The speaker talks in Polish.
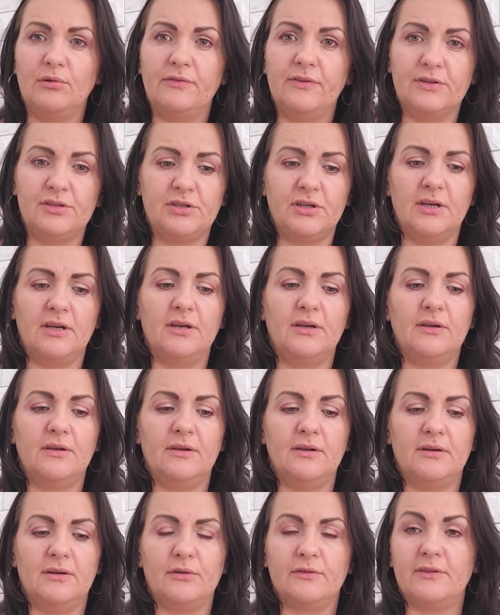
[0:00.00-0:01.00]
uchwyt się
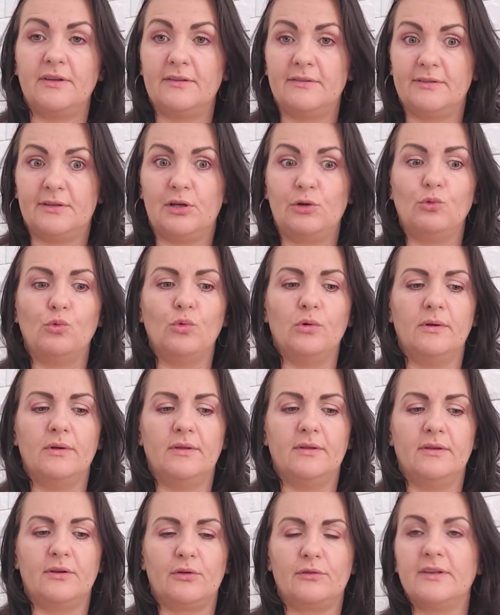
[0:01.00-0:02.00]
y, rozeschł,
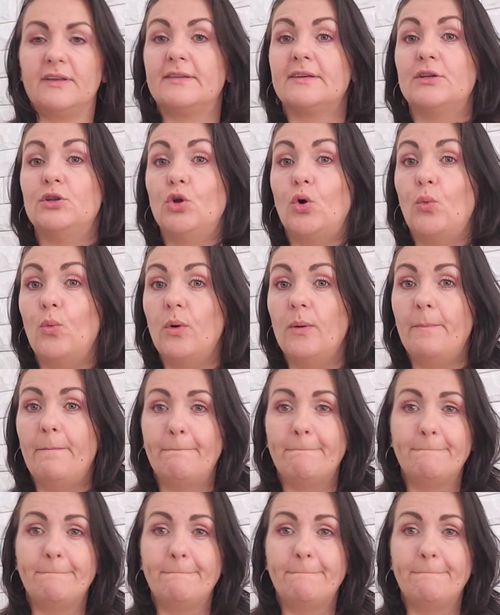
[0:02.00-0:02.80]
rozeschnął.